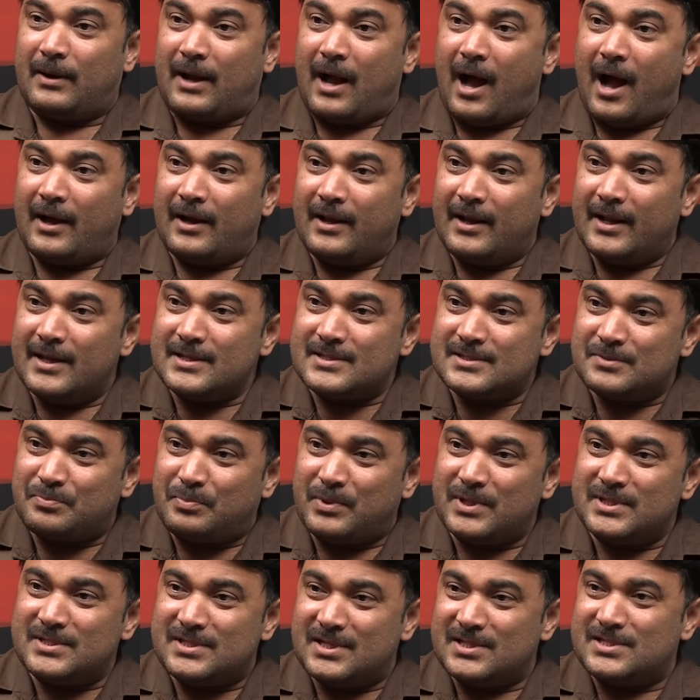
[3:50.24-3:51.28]
కాంగ్రెస్
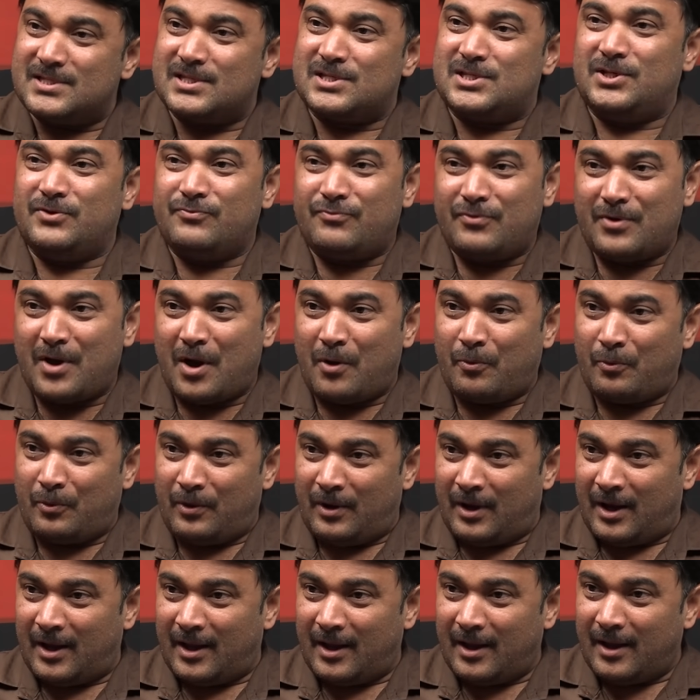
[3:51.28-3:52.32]
పీసీసీ చీఫ్గా
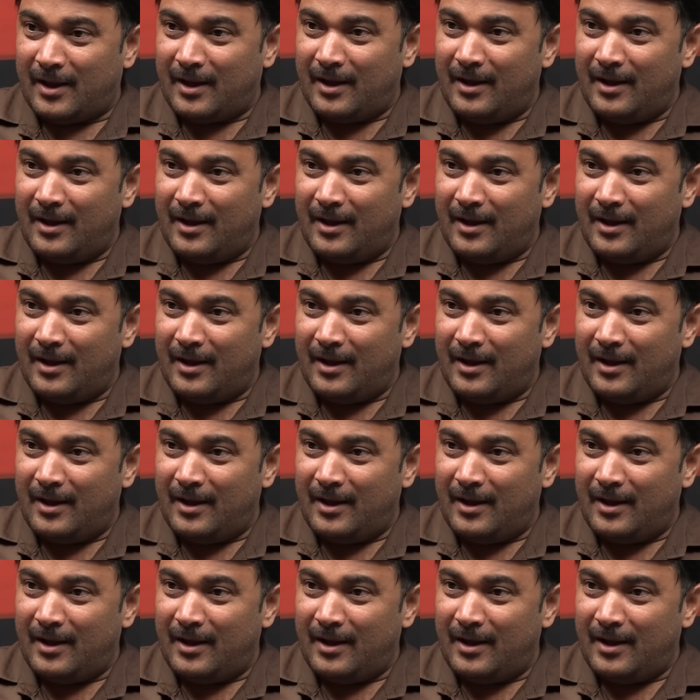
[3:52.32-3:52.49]
ఉంటే